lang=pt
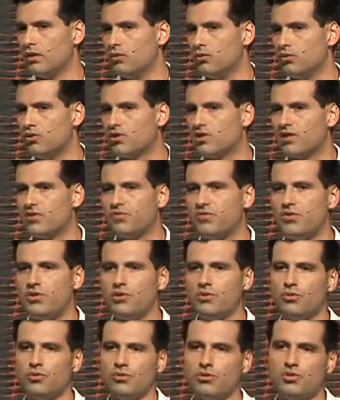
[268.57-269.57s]
o
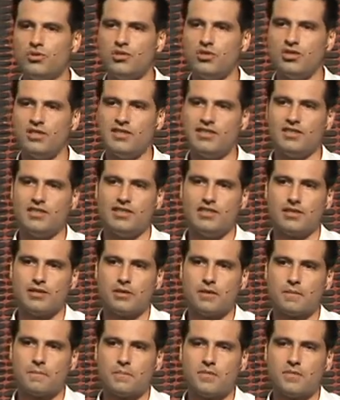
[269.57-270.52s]
desafio de